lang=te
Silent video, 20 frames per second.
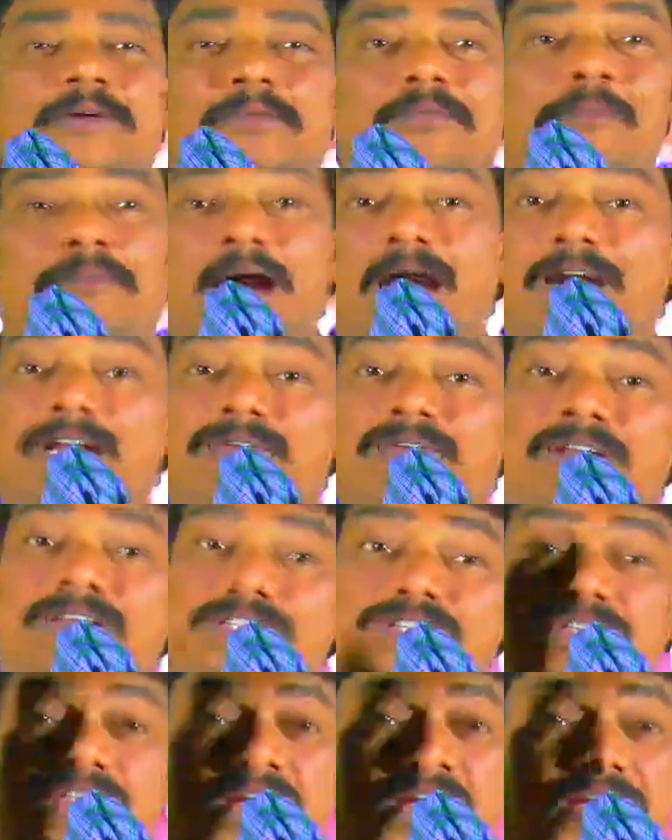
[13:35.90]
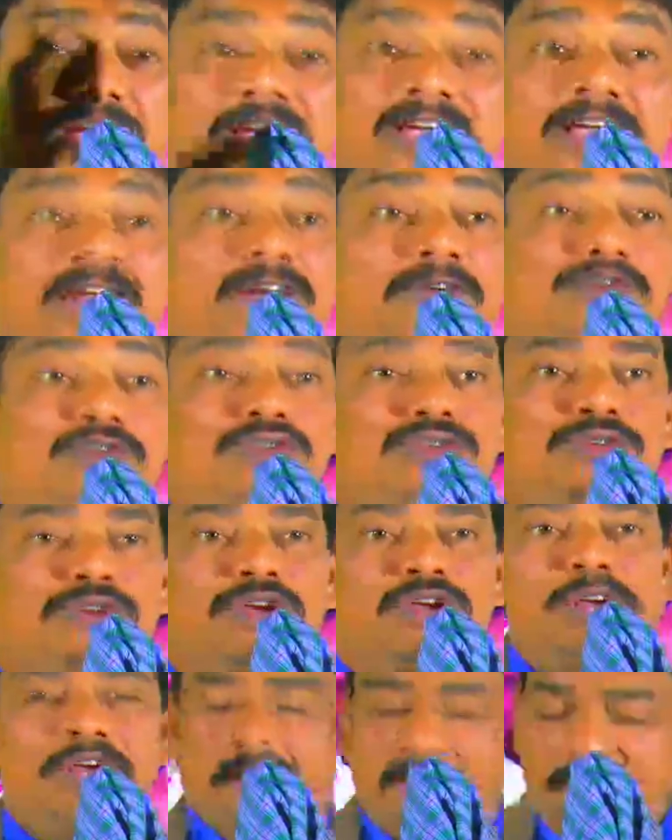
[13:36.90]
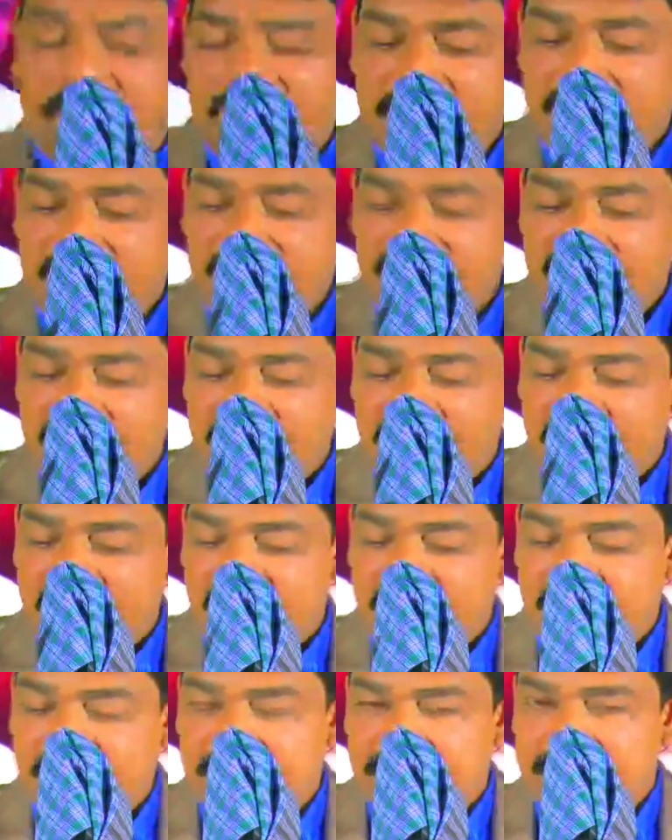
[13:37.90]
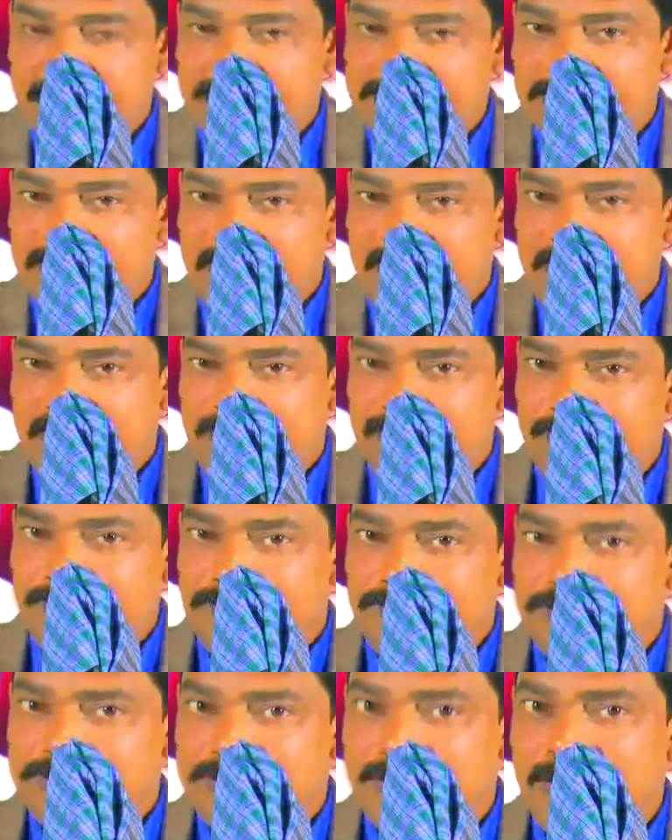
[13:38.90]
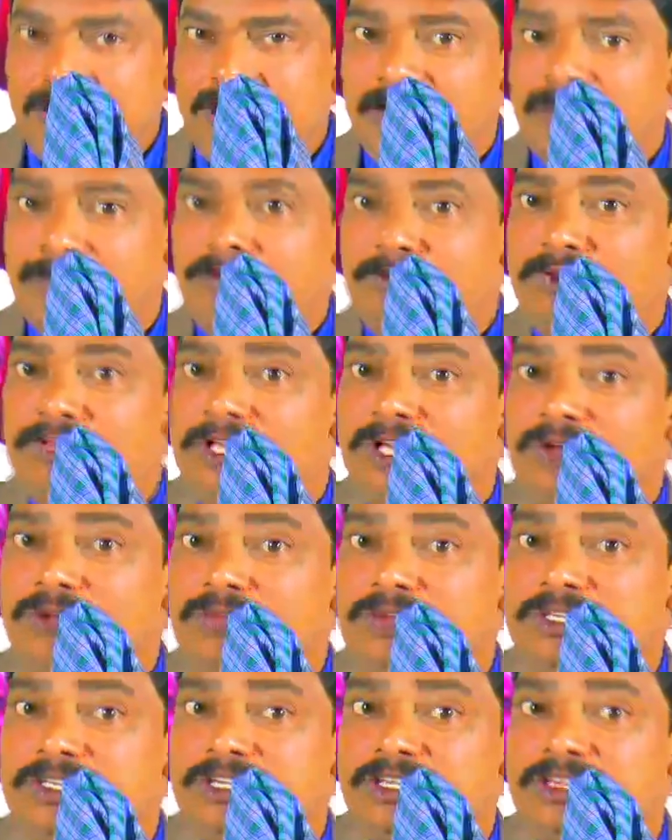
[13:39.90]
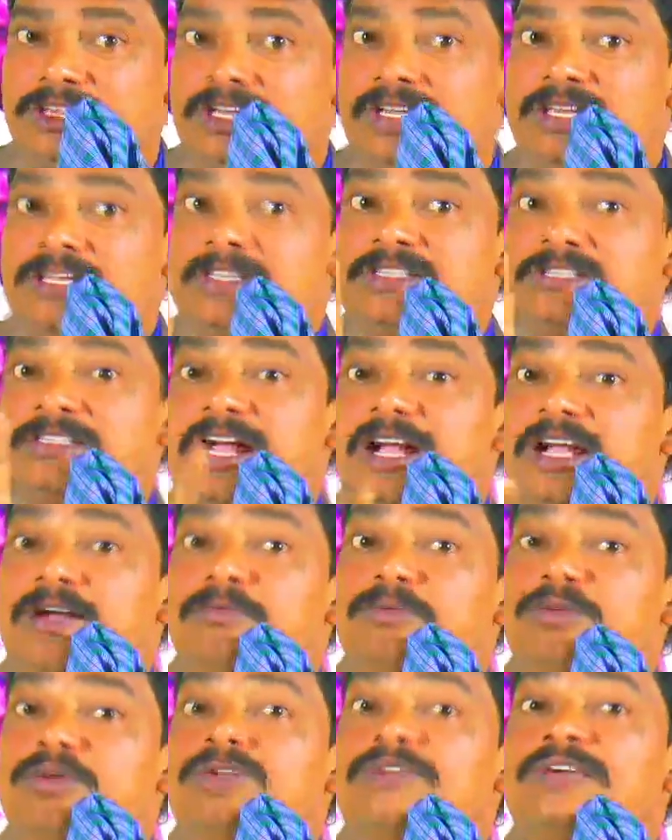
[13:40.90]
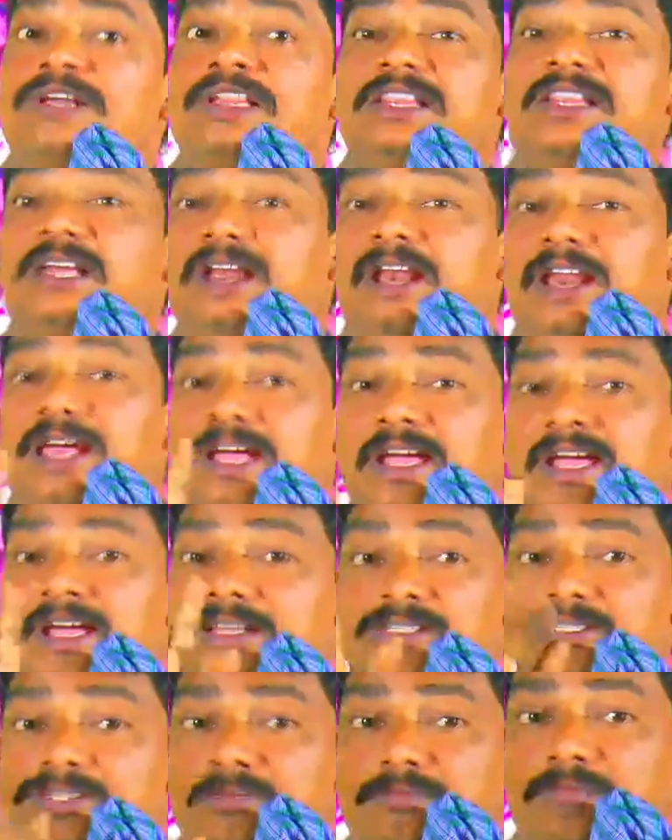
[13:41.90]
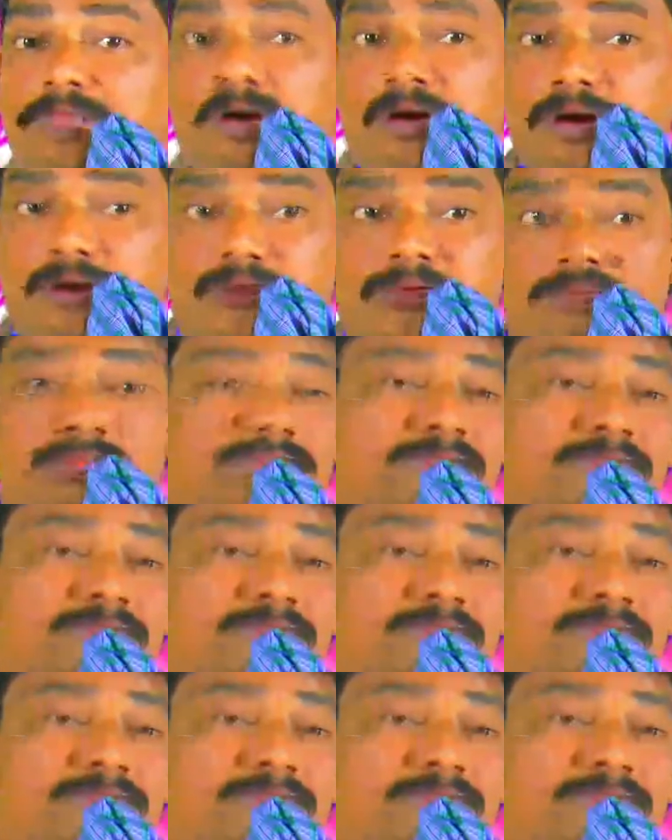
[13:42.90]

మాట వరుసగా సంఘానికి రావచ్చు కానీ ఈ క్యారెక్టర్స్ లేనివాడు సంఘములో దేవుని చేత సంఘములోని వ్యక్తిగా లెక్కించబడటం